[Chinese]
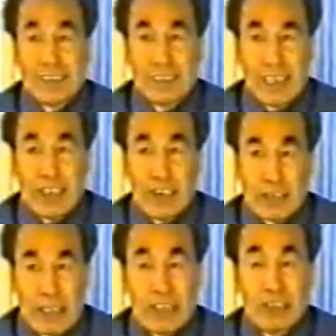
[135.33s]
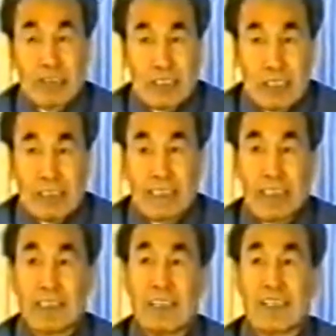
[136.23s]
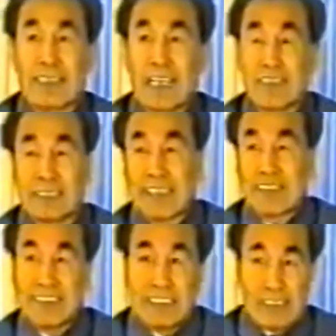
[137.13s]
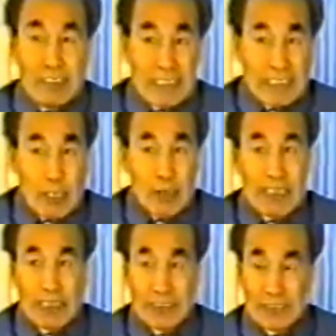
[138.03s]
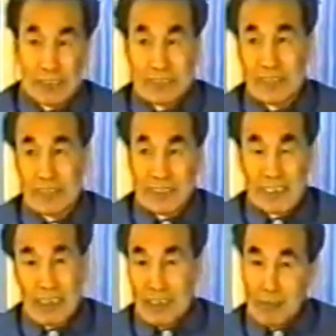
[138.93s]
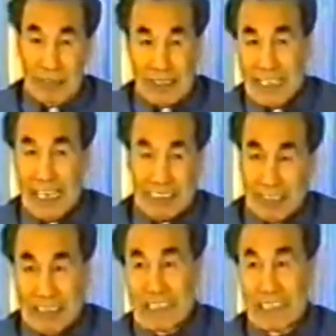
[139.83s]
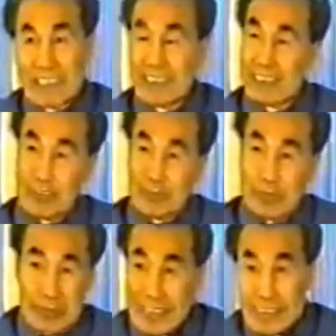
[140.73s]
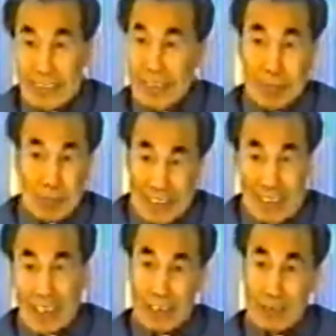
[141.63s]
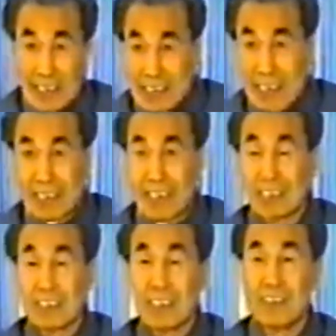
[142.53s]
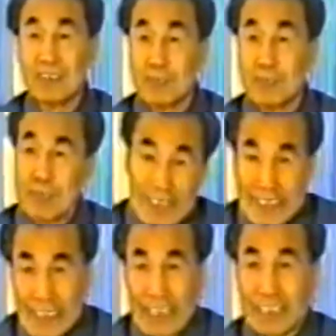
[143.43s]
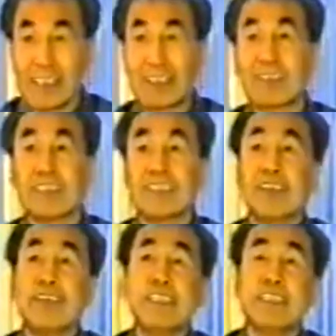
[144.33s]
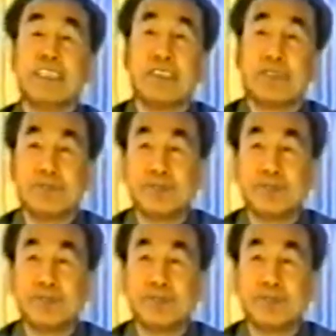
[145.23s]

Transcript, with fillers: 自然全身功能就稳定了。它那有它自己就会消灭下去，那别家就会抑制它，别长你别长了，你别长了，你别再长了，它会抑制它去。